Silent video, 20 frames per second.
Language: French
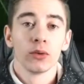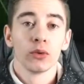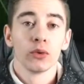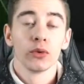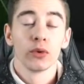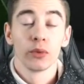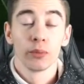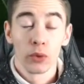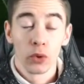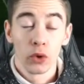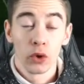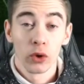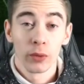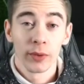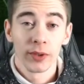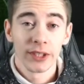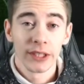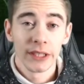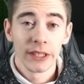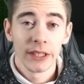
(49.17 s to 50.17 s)
Donc pour
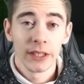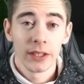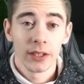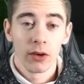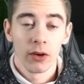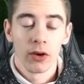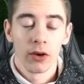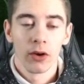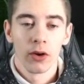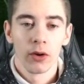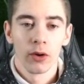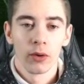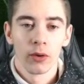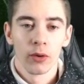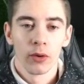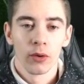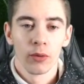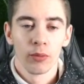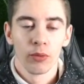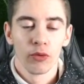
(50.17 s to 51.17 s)
commencer,
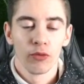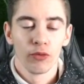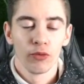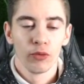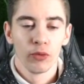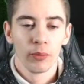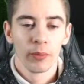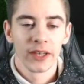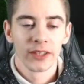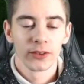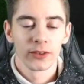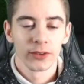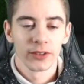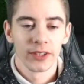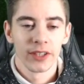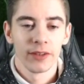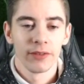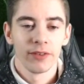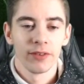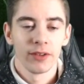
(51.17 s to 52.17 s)
euh, pour vous
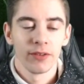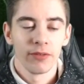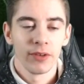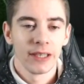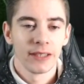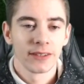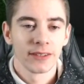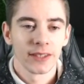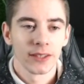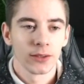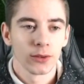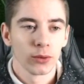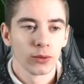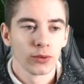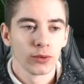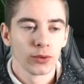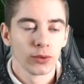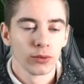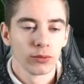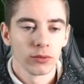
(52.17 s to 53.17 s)
présenter vite fait les
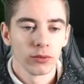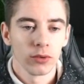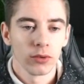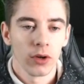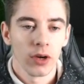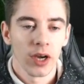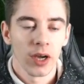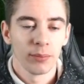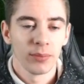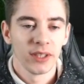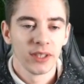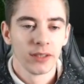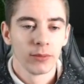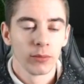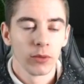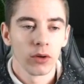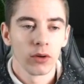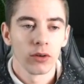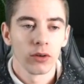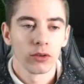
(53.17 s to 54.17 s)
instructions,
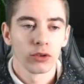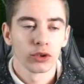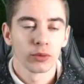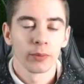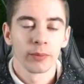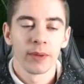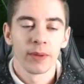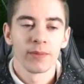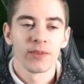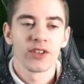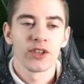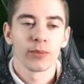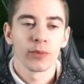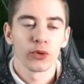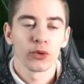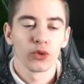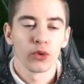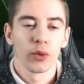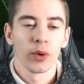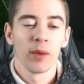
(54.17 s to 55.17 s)
rapidement, euh, même si je
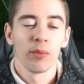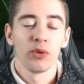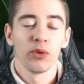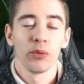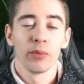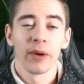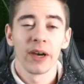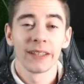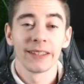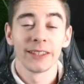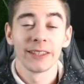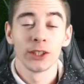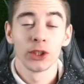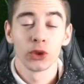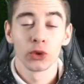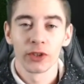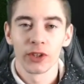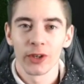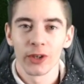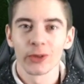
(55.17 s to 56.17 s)
pense que la plupart des
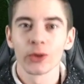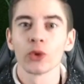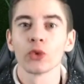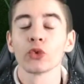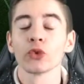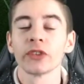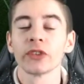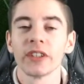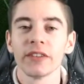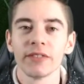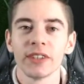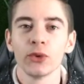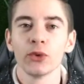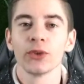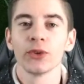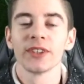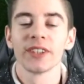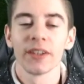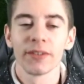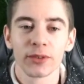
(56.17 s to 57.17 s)
gens qui regarderont cette
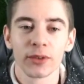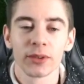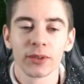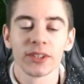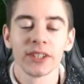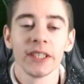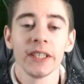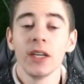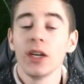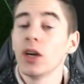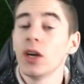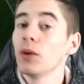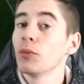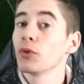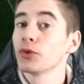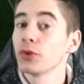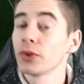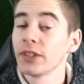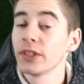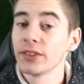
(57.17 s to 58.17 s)
vidéo savent ce que c'est,
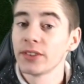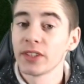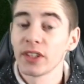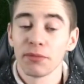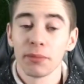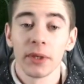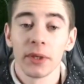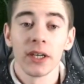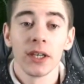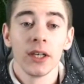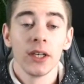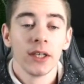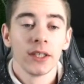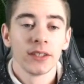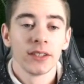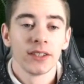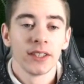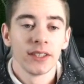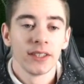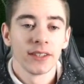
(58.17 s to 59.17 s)
pour ceux qui ne savent pas,
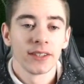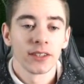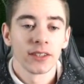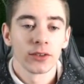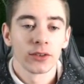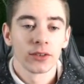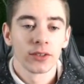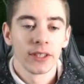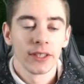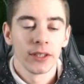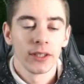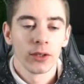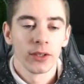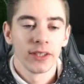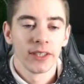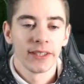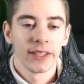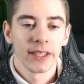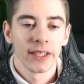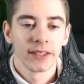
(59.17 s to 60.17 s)
c'est des, euh,
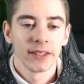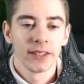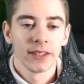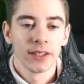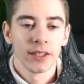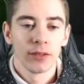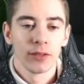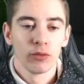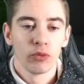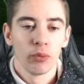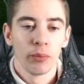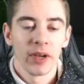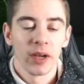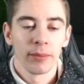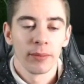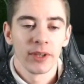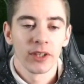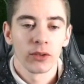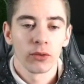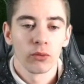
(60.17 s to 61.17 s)
des tactiques qui vous
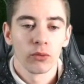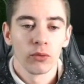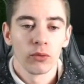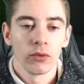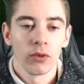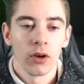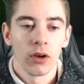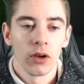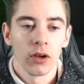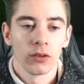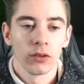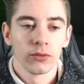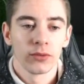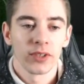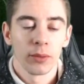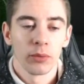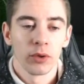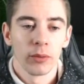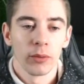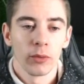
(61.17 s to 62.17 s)
permettront tout
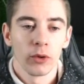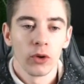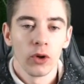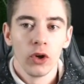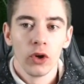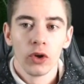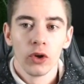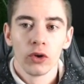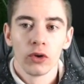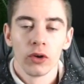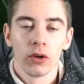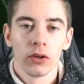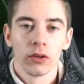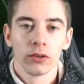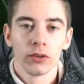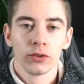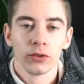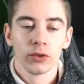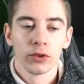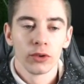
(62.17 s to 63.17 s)
simplement
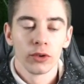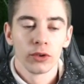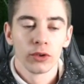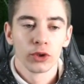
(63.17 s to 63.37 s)
de